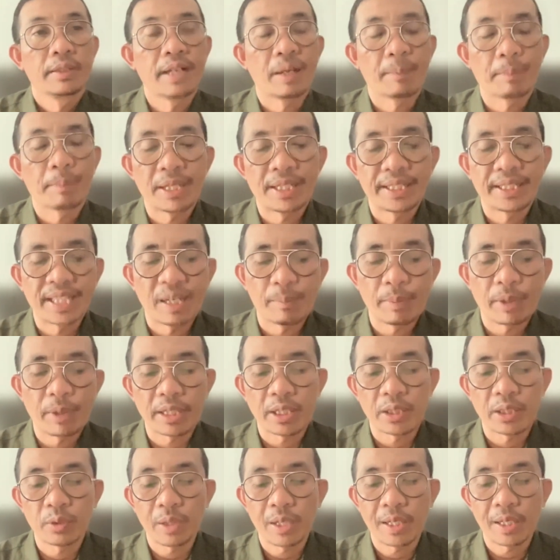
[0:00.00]
Yang paling
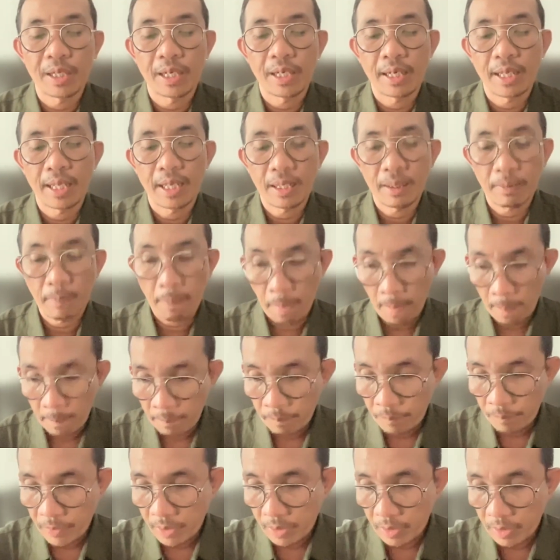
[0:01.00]
gampang itu adalah
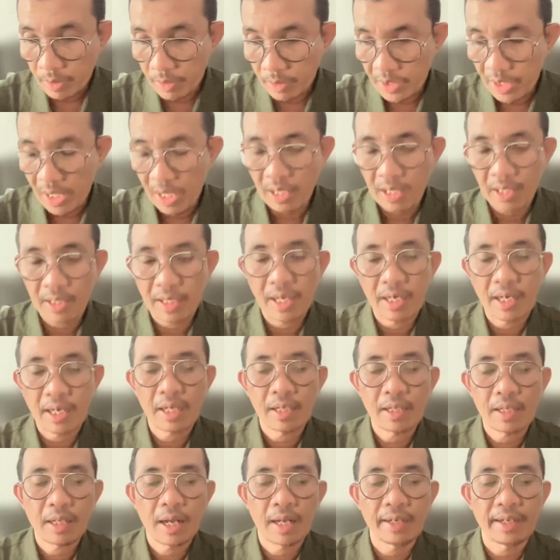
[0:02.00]
uh,
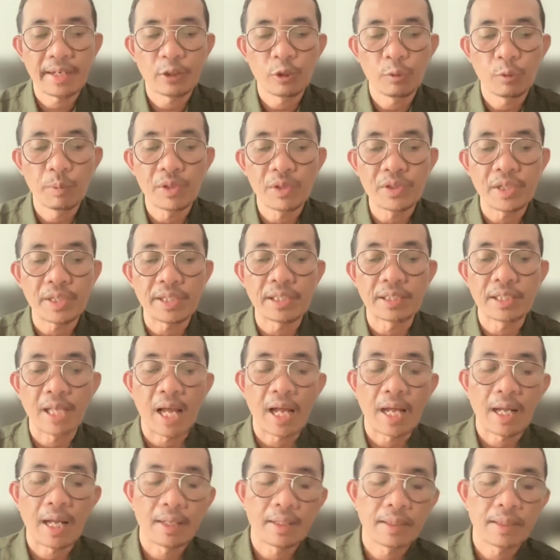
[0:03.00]
seakan-akan kalian tuh
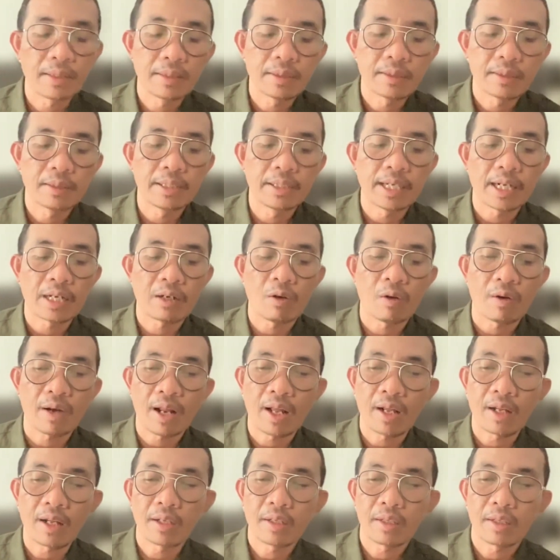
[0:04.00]
bercerita dengan
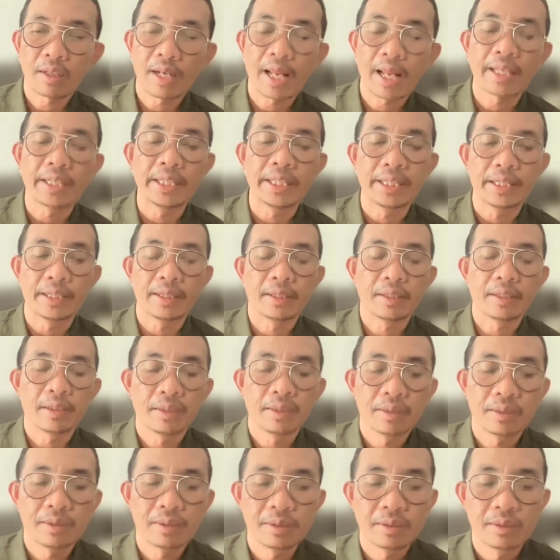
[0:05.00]
orang lain
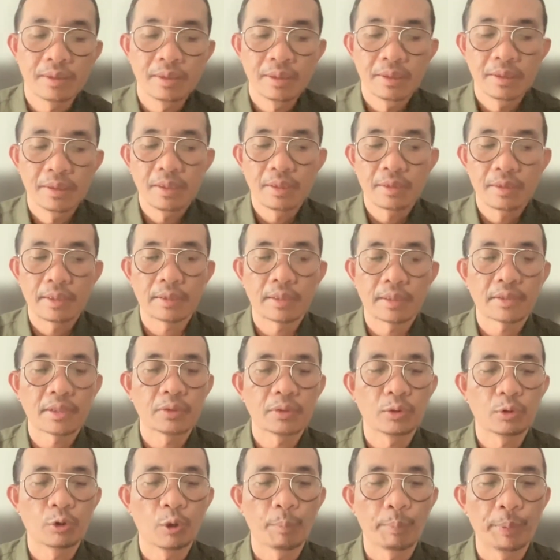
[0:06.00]
tentang
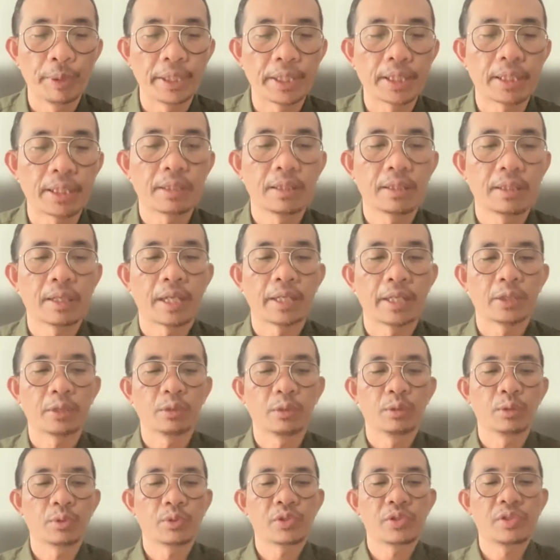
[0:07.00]
satu topik. Nah,
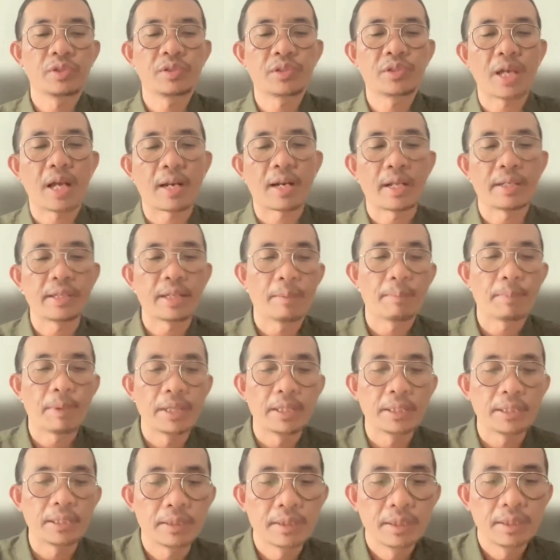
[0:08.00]
itu cara yang
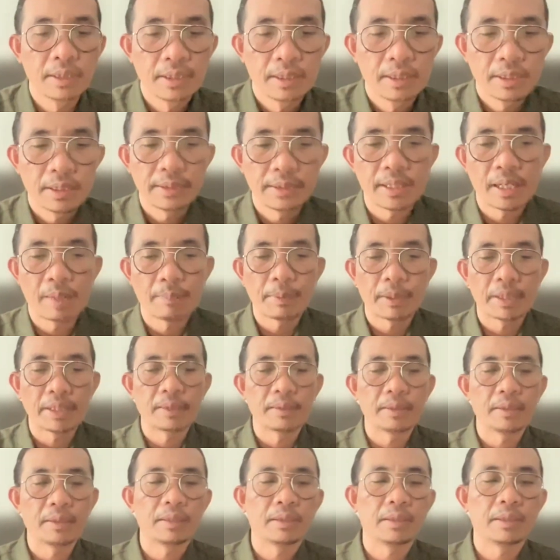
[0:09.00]
paling yang
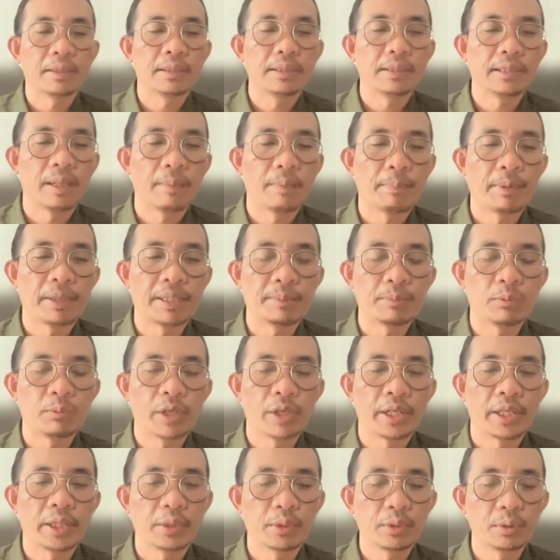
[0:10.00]
paling yang paling
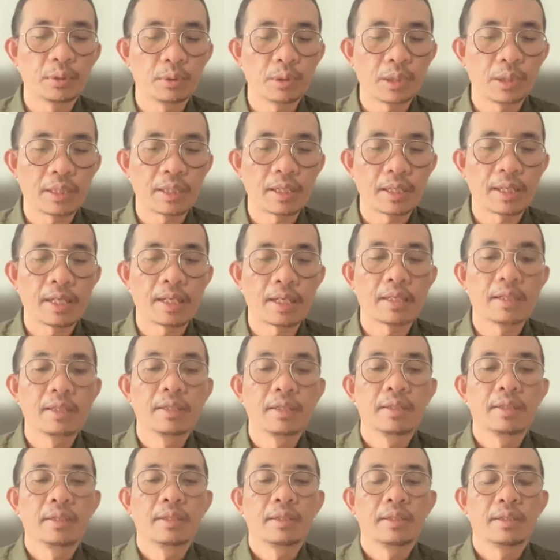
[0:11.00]
mudah itu adalah
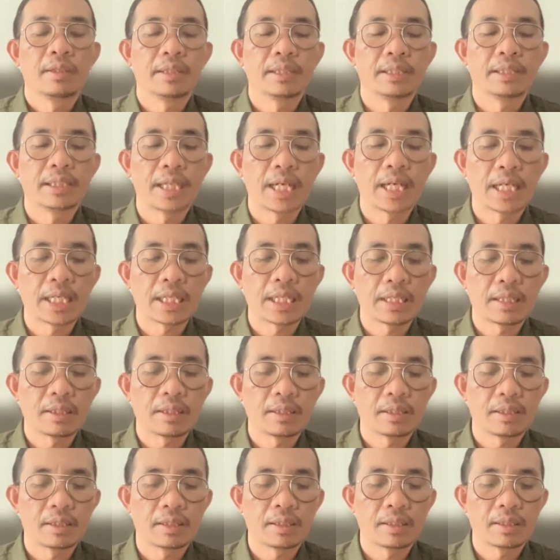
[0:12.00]
dengan
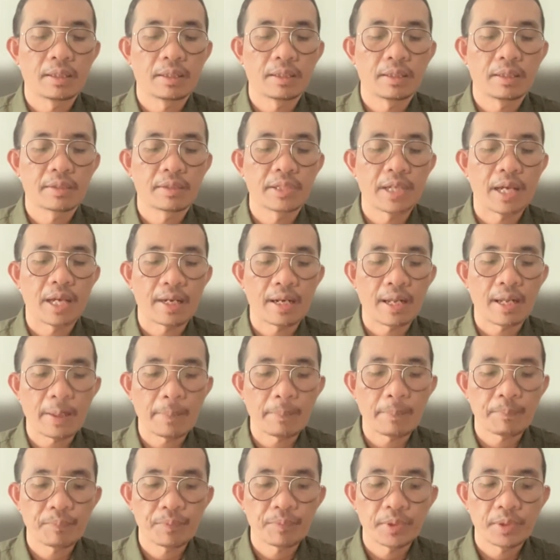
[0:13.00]
e,
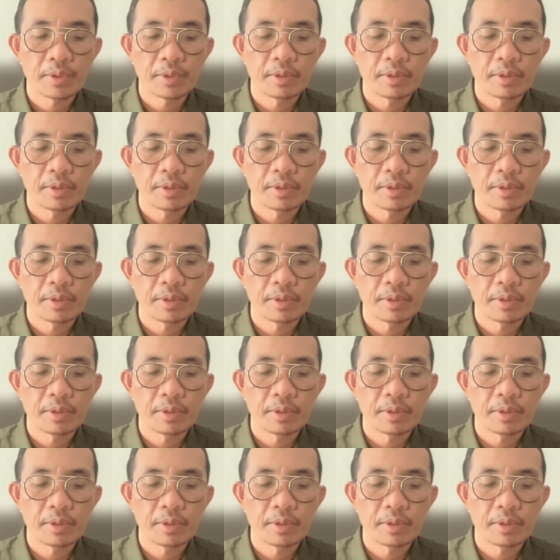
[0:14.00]
cara